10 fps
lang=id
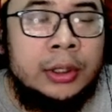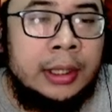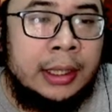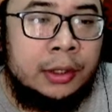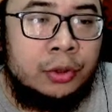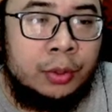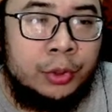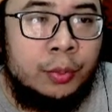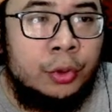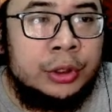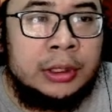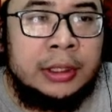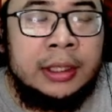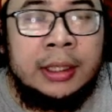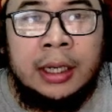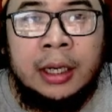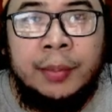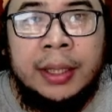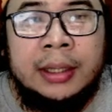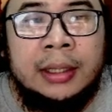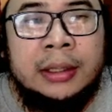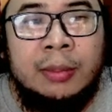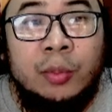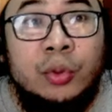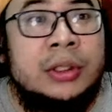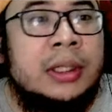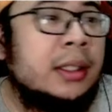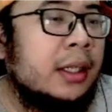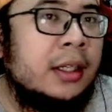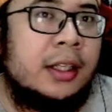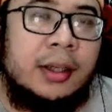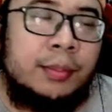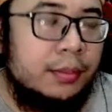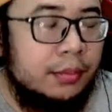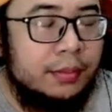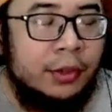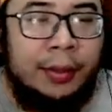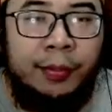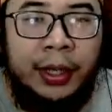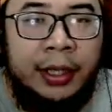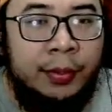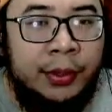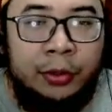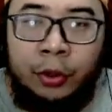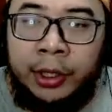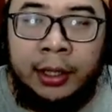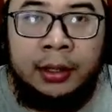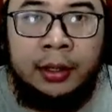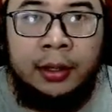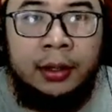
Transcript: nya kalian juga punya monster jadi ntar kalian battle sama monsternya ini game gameplaynya pas tutorial